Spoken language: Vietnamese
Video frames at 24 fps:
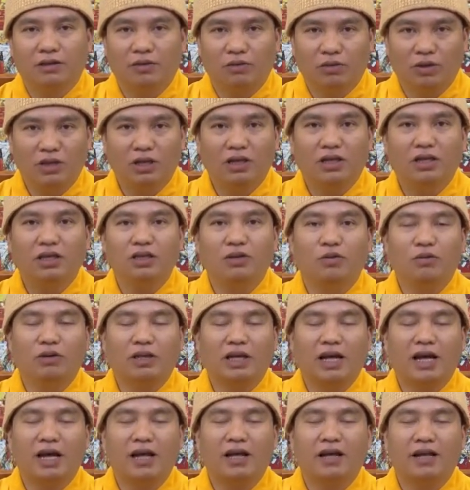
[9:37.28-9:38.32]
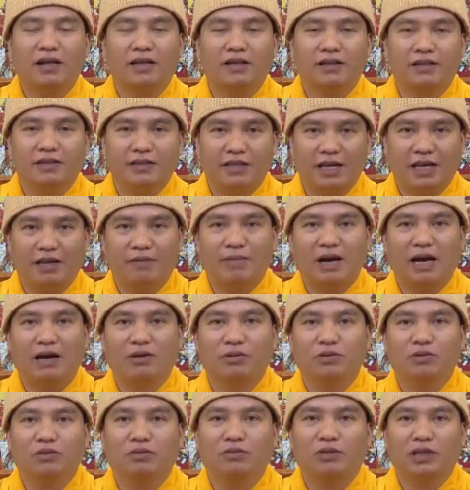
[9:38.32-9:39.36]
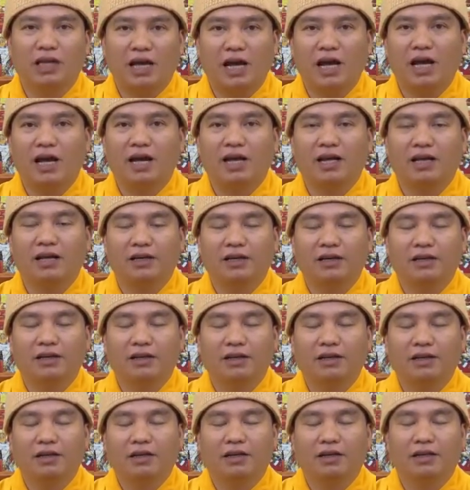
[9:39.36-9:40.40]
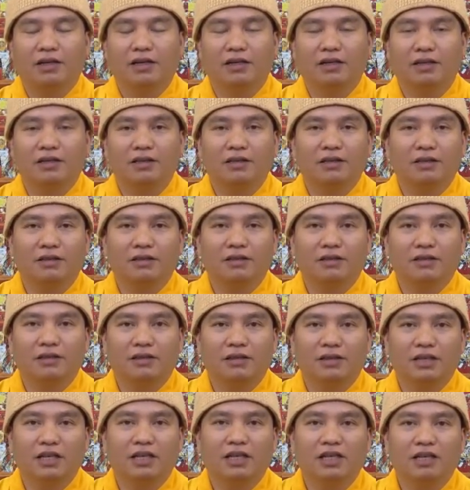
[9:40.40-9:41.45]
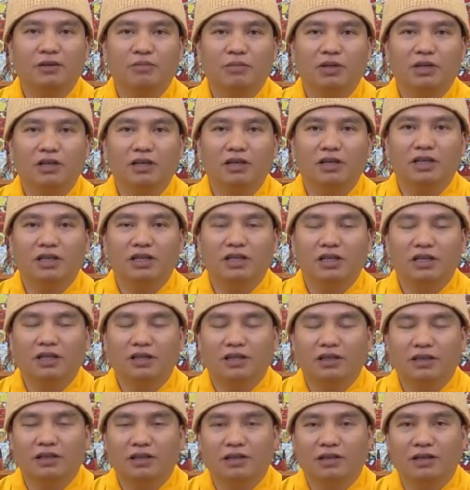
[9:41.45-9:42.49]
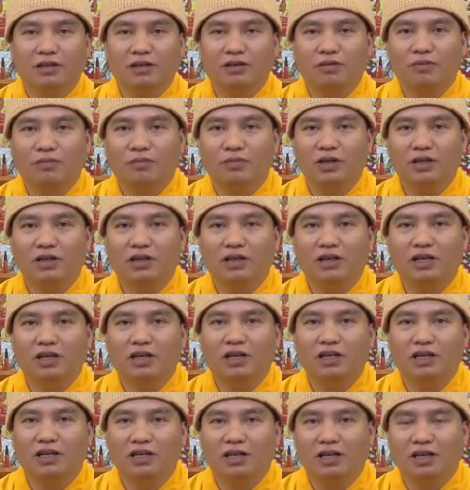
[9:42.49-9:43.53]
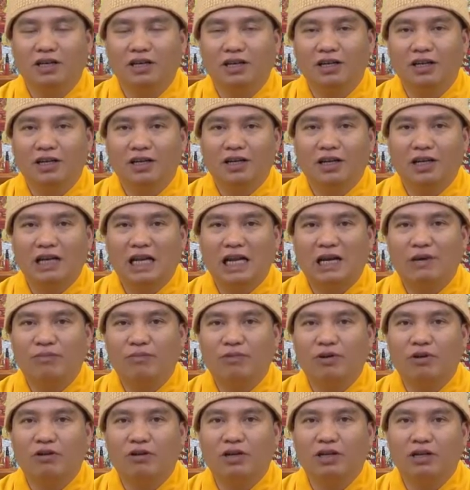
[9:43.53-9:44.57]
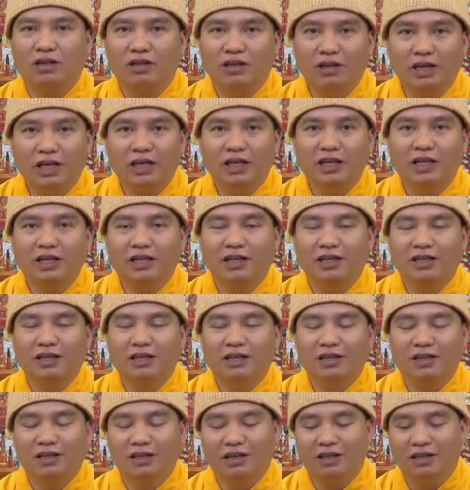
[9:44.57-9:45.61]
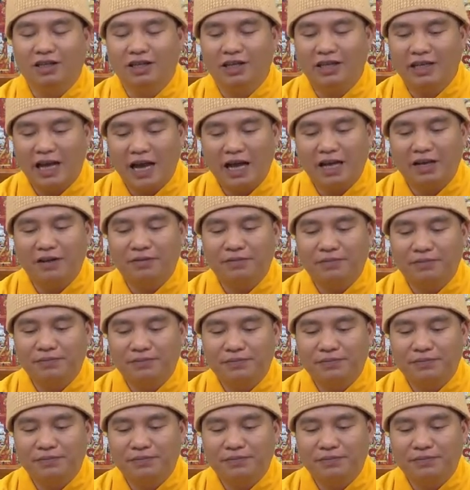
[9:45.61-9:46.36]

nuôi lớn chúng ta dạy bảo chúng ta à, trên cái bước đường gì bước đường à, làm một con người ở thế gian